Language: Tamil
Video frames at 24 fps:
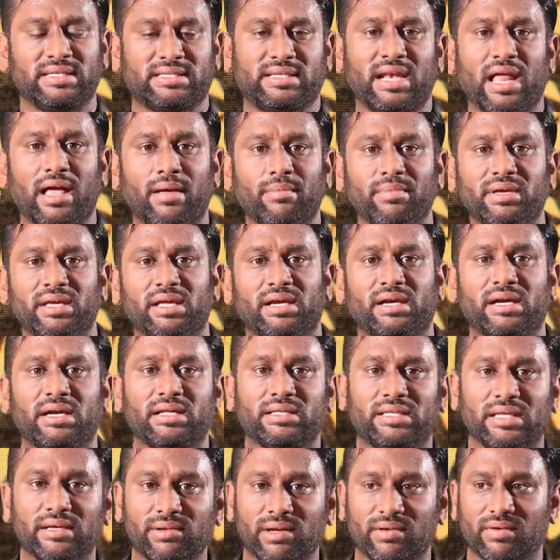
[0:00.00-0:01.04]
இஸ்லாமியர்களை
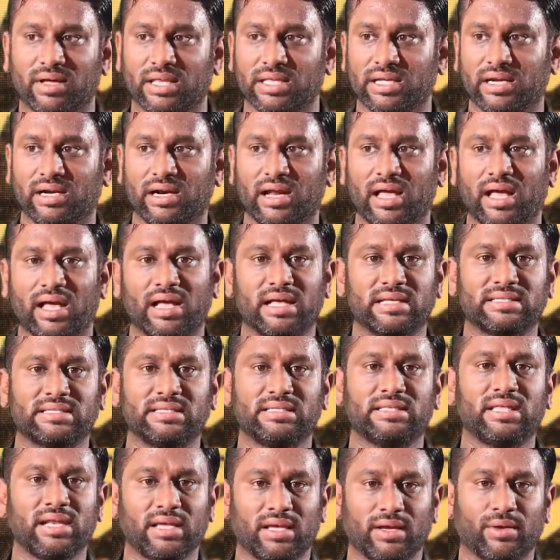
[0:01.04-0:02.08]
தீவிரவாதிகளாக
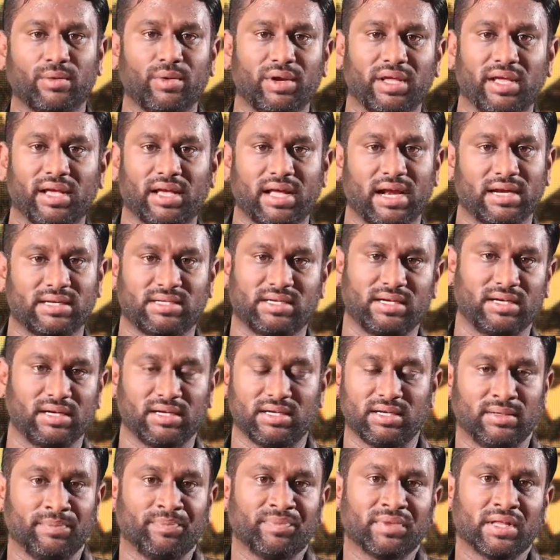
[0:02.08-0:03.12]
சித்தரிக்கக்கூடிய காட்சிகள்